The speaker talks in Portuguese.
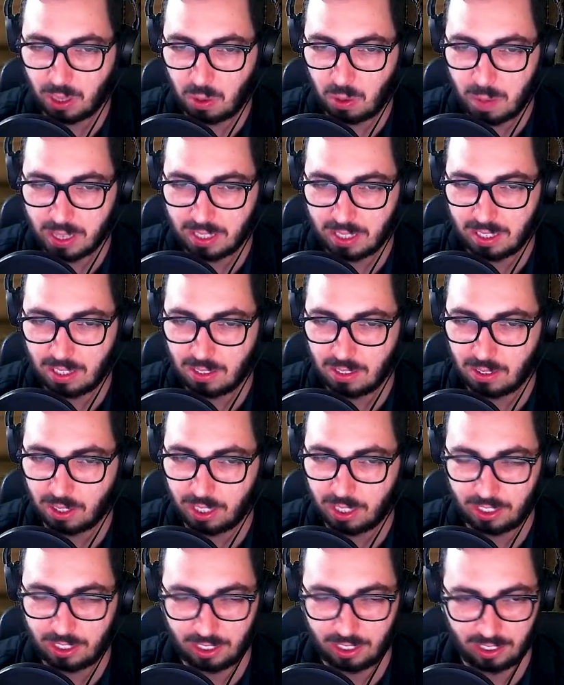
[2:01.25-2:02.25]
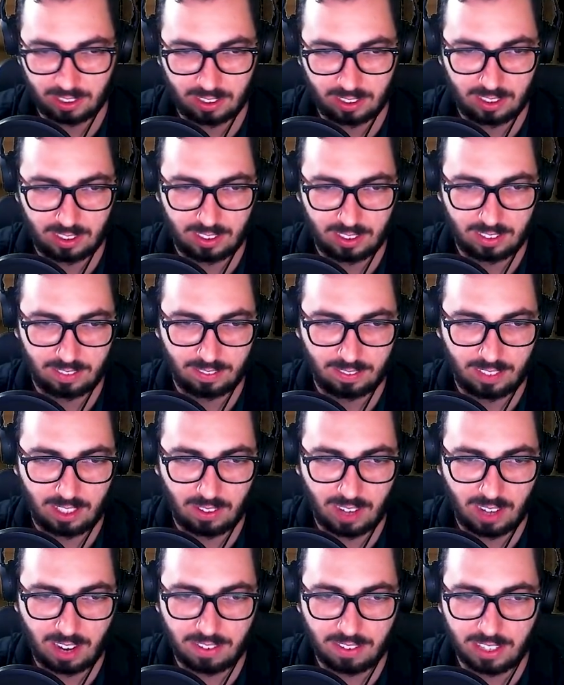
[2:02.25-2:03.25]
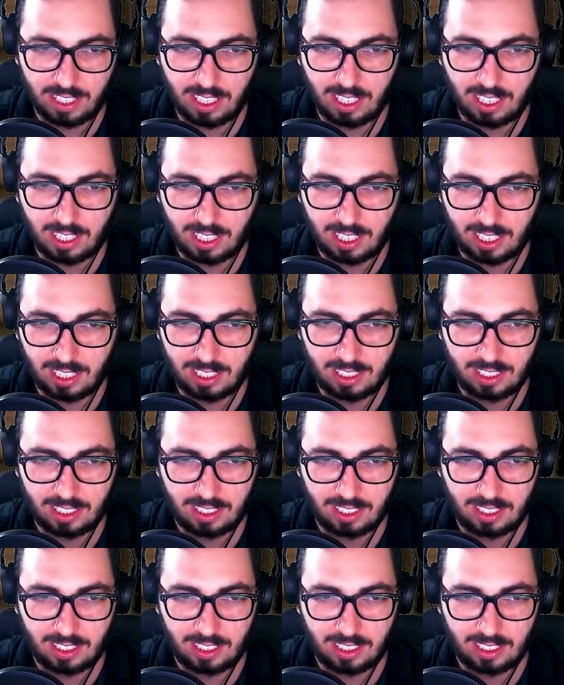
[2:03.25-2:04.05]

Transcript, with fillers: começa sem sorte. Eu na vida, né, cara?